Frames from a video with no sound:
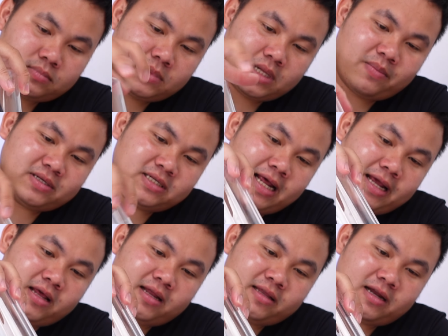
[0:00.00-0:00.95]
Đây mình sẽ đẩy
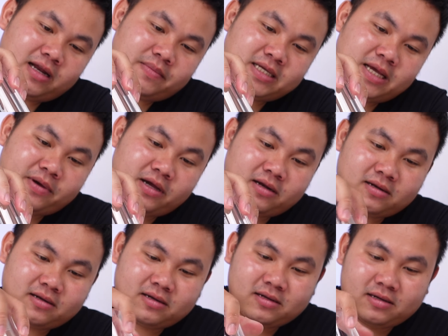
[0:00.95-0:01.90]
lên cho anh em xem ha.
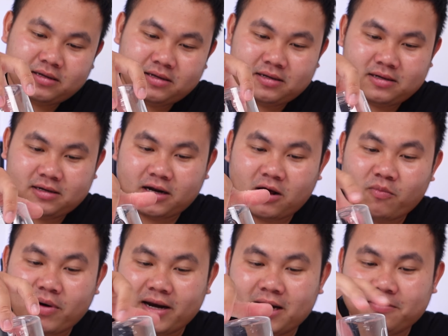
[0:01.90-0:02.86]
Nó thông
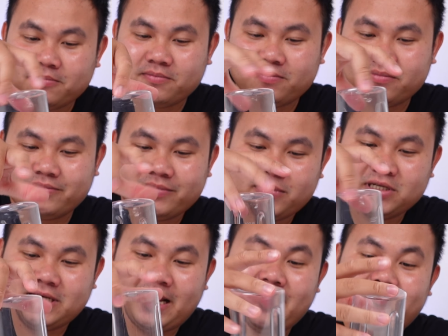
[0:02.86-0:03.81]
minh lắm. Nó
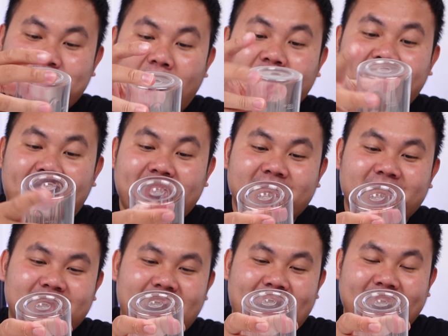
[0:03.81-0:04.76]
sẽ bảo vệ
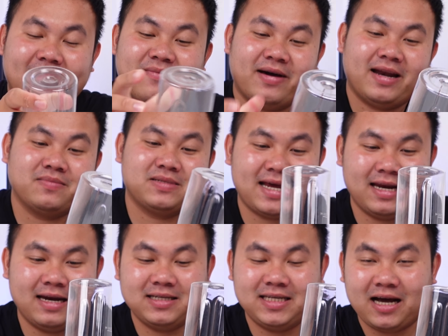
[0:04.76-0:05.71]
được là khi mà anh em xay thì
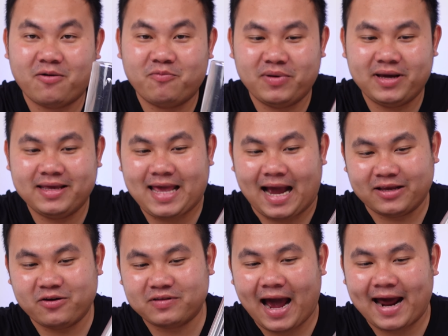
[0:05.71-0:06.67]
nó sẽ không bị chặt
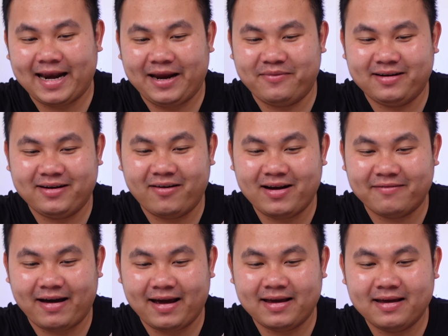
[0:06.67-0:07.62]
vô tay anh em á, nói là
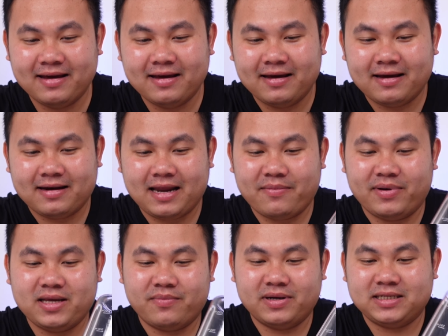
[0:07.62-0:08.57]
vậy. Đây
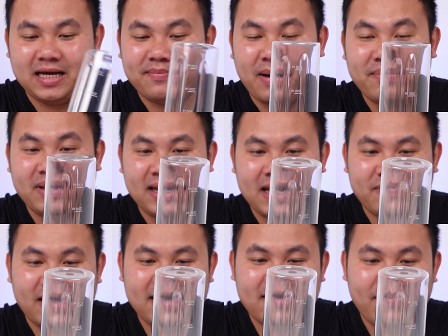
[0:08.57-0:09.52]
bây giờ mình sẽ bấm thì anh em
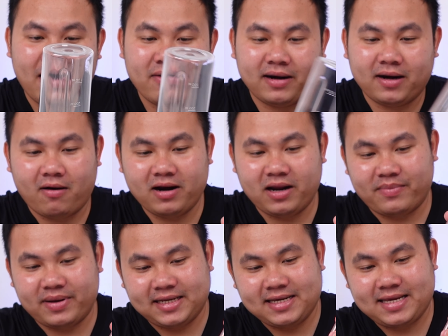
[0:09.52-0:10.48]
thấy nó báo đèn đỏ nè,
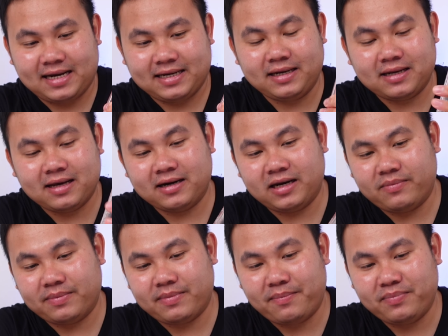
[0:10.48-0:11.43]
mình sẽ dẫn kích hơn thì
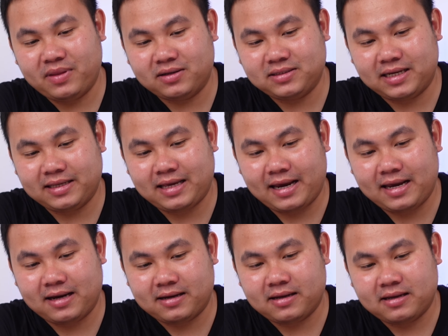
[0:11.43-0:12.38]
mình bấm nó sẽ chạy
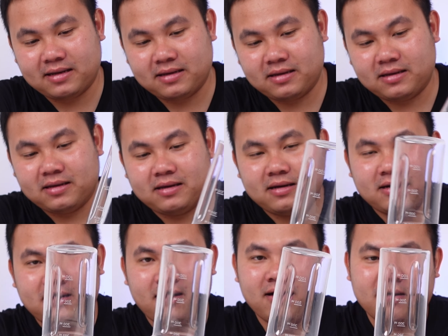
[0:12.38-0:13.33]
ha.
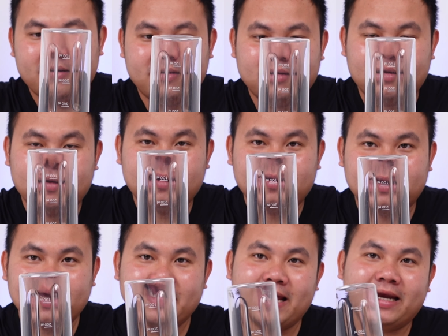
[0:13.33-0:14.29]
Nó.
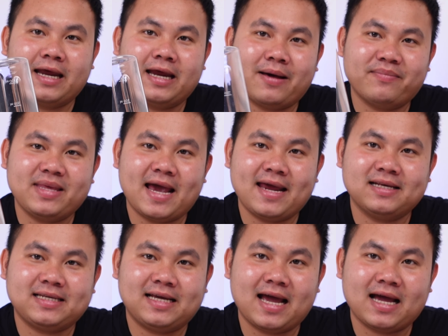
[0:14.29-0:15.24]
Tuy nhiên thì 5 giây nó
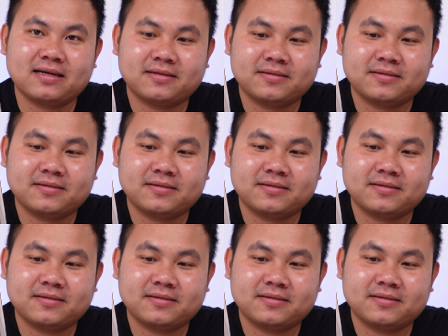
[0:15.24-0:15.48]
sẽ ngắt.